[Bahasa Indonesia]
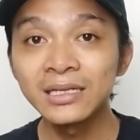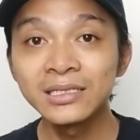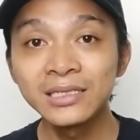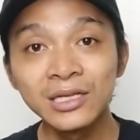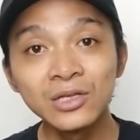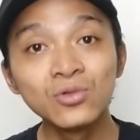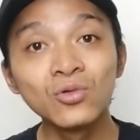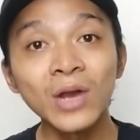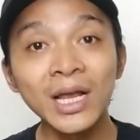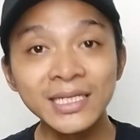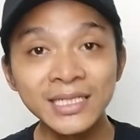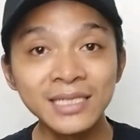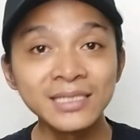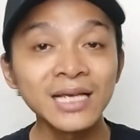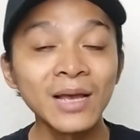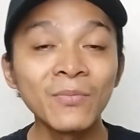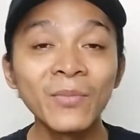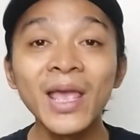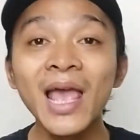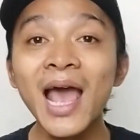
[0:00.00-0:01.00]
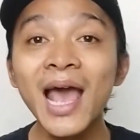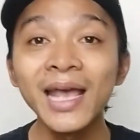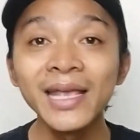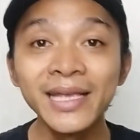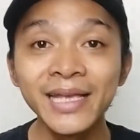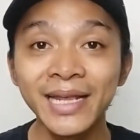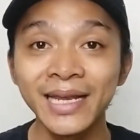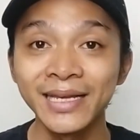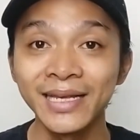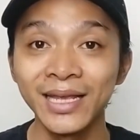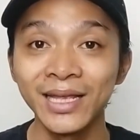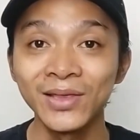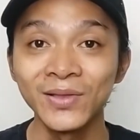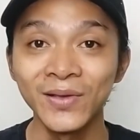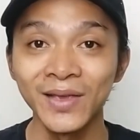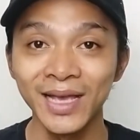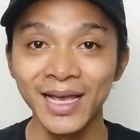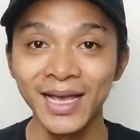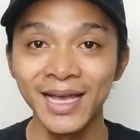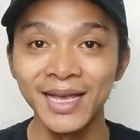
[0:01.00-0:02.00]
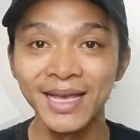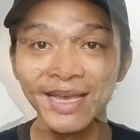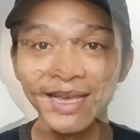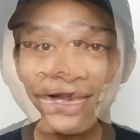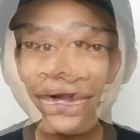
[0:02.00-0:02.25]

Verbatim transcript: sedurasi sampai akhir gitu ya.